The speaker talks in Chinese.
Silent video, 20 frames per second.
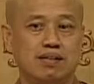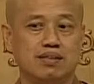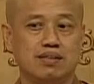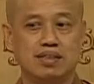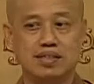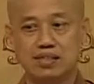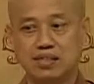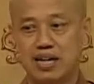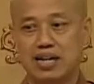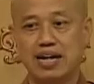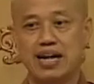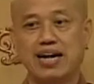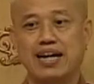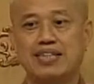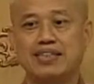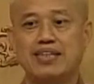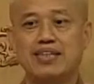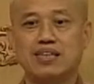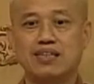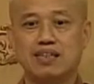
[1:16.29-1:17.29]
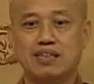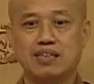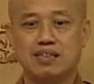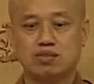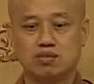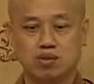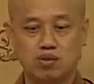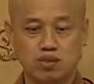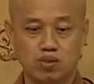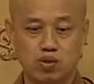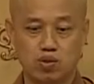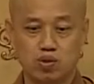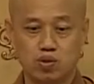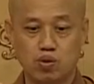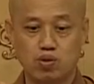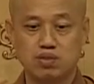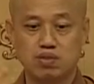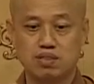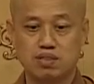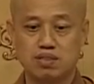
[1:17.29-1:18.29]
你让他来听一听，所以有时
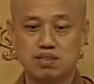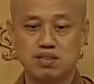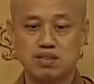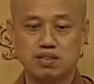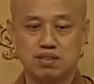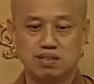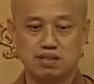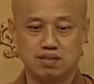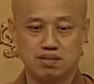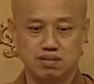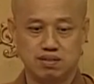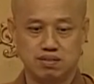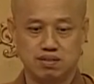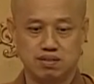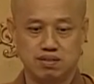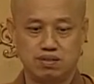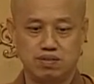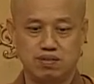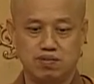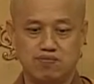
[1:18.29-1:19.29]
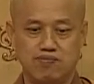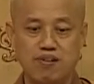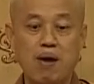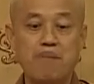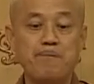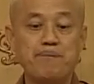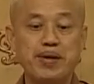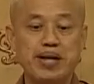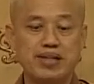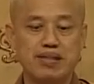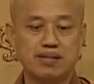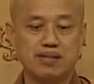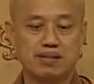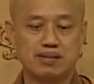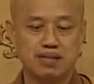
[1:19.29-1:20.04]
候是呃方便的。